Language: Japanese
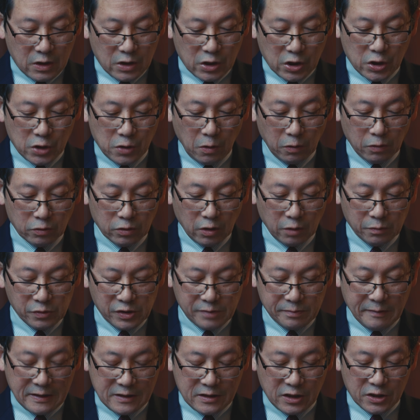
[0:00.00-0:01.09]
シオンの
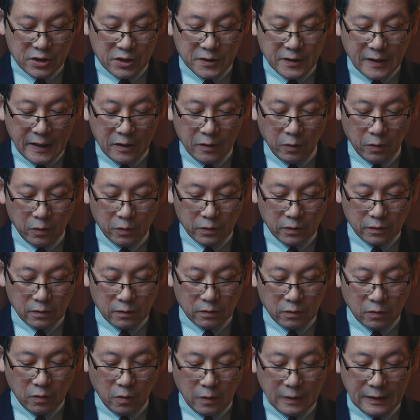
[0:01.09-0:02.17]
娘に告げよ
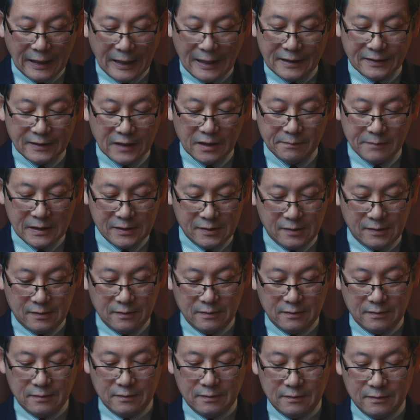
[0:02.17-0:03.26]
と変えています。